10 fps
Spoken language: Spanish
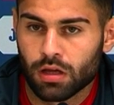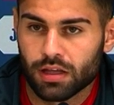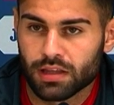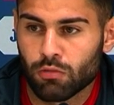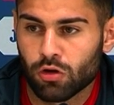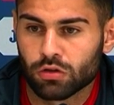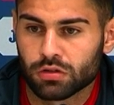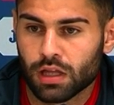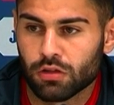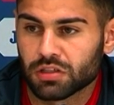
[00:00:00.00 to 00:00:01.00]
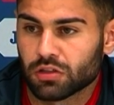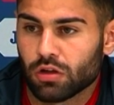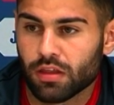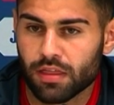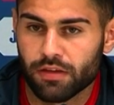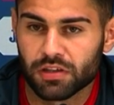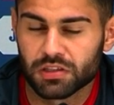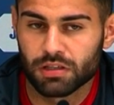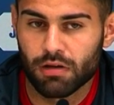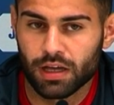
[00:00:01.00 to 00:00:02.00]
que estamos encontrando esa solidez
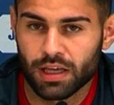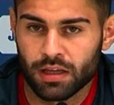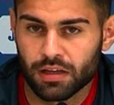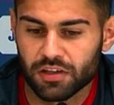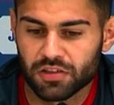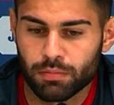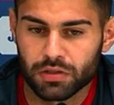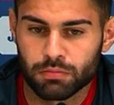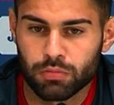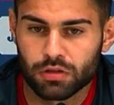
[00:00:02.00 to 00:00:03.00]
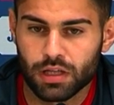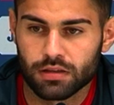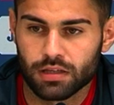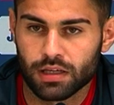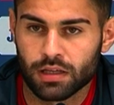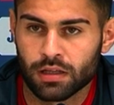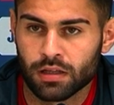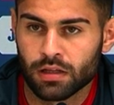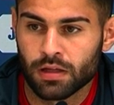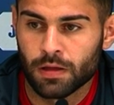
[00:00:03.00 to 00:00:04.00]
defensiva que, siempre es importante
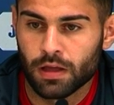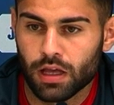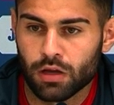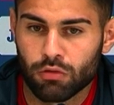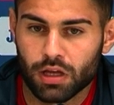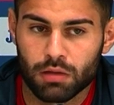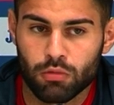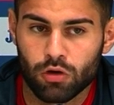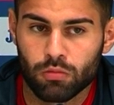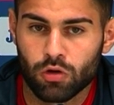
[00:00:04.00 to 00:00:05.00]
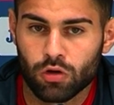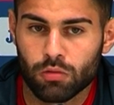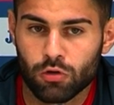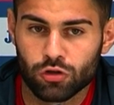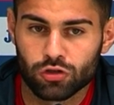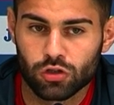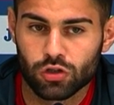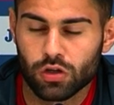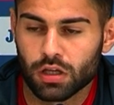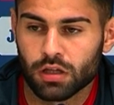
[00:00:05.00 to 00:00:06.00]
en un equipo como, como
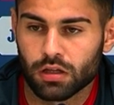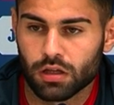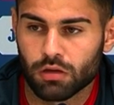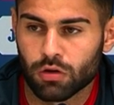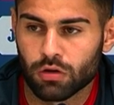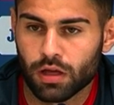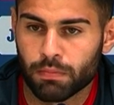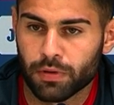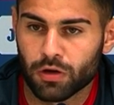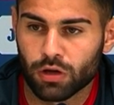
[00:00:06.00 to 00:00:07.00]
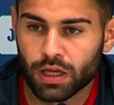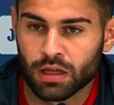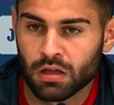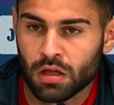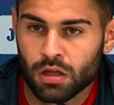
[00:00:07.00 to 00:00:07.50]
nosotros y, bueno, espero que,